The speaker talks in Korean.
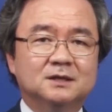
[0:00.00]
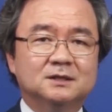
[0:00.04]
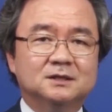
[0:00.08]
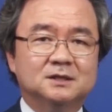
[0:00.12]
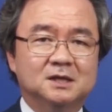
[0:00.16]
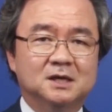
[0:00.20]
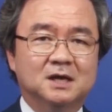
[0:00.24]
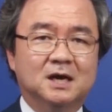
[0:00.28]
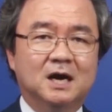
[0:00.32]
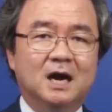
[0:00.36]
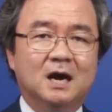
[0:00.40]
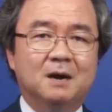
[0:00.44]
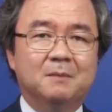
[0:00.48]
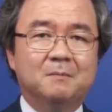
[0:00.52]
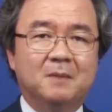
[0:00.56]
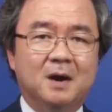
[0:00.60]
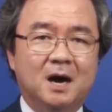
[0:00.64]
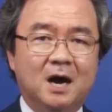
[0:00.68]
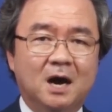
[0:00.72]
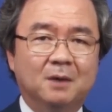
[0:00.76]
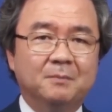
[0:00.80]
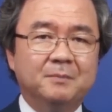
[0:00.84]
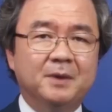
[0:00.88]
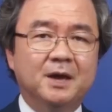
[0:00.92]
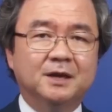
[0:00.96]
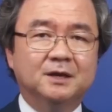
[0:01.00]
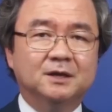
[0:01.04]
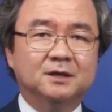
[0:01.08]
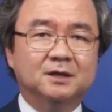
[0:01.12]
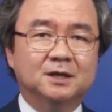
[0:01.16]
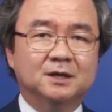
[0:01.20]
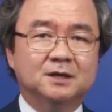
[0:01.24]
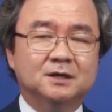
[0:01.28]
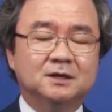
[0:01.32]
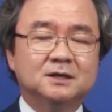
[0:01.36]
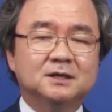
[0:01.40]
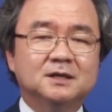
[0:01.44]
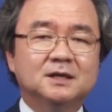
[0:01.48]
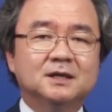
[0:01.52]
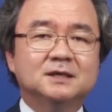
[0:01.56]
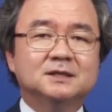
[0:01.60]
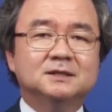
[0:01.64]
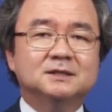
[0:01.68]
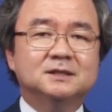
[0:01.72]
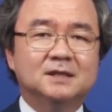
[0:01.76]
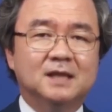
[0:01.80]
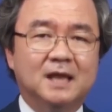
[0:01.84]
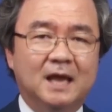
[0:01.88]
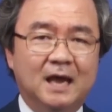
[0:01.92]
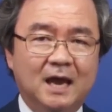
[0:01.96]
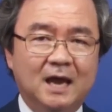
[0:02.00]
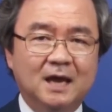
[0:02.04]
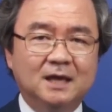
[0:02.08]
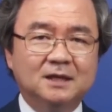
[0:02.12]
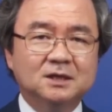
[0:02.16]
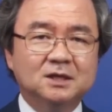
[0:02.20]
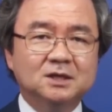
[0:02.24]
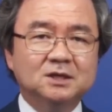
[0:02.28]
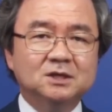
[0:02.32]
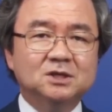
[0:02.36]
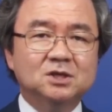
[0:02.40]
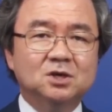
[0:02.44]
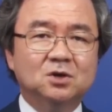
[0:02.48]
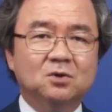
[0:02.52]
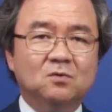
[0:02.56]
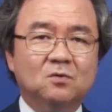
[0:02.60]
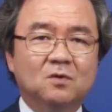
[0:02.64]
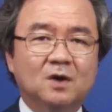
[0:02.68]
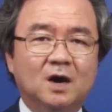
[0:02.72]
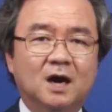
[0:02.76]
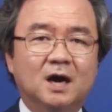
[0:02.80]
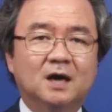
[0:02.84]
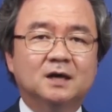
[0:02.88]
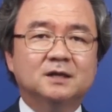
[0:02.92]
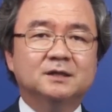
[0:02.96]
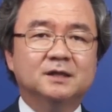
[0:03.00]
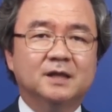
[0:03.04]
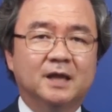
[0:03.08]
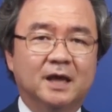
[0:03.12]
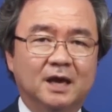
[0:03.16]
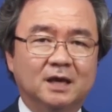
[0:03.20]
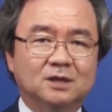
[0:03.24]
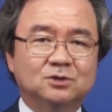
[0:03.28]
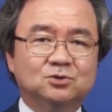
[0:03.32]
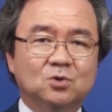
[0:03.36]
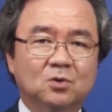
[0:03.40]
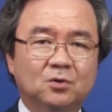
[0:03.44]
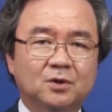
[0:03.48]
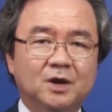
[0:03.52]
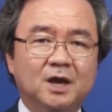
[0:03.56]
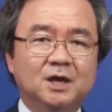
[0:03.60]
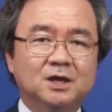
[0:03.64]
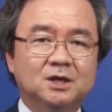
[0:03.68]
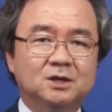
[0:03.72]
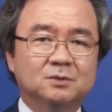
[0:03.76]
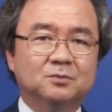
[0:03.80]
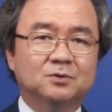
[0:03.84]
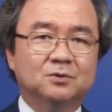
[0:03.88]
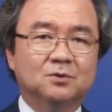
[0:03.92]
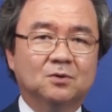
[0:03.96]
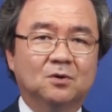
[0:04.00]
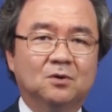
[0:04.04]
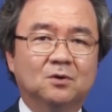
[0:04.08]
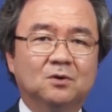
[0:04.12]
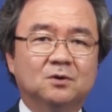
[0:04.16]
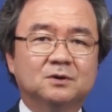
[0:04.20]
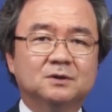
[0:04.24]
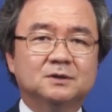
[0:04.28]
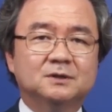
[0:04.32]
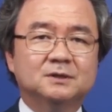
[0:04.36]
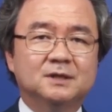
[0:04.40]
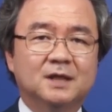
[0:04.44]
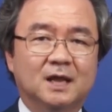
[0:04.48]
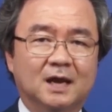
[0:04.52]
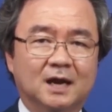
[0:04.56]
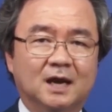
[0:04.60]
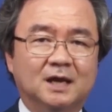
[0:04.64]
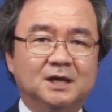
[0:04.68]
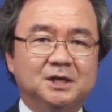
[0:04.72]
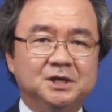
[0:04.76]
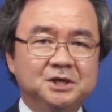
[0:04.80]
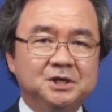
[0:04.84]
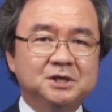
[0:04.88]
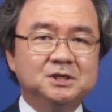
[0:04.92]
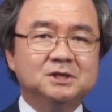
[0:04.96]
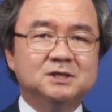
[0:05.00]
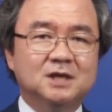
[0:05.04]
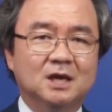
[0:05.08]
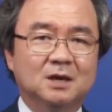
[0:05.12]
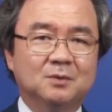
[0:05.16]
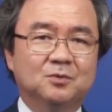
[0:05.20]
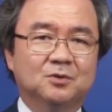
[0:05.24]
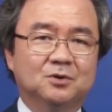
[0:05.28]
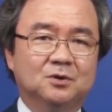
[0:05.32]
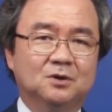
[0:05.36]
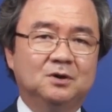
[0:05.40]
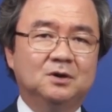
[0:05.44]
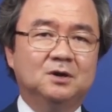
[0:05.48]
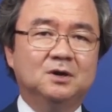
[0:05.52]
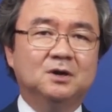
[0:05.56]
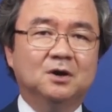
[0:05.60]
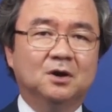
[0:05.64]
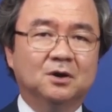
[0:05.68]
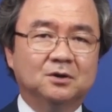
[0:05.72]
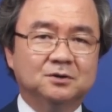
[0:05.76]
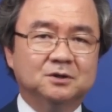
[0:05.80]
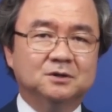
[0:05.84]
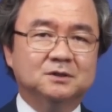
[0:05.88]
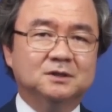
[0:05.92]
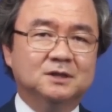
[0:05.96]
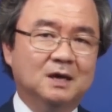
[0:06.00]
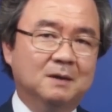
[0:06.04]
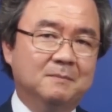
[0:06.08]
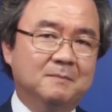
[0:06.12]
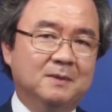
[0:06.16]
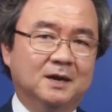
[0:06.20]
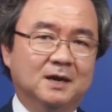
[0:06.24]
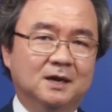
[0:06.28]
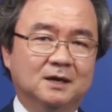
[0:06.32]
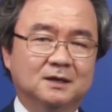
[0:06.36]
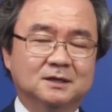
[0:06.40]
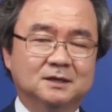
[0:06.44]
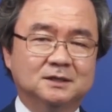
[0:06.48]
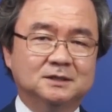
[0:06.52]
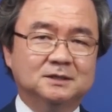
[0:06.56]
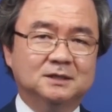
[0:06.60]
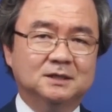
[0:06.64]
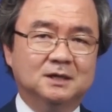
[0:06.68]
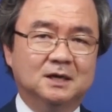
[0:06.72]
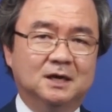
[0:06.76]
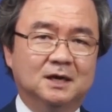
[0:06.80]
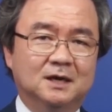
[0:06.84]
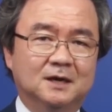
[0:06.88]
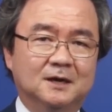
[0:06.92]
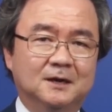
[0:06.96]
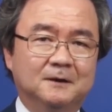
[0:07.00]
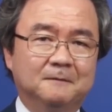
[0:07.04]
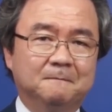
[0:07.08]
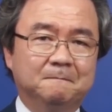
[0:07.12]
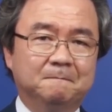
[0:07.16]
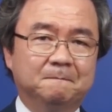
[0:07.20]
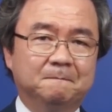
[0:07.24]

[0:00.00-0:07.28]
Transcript: 네가 마음에 이르기를 내 능력과 내 손의 힘으로 내가 이 재물을 얻었다 말할 것이라.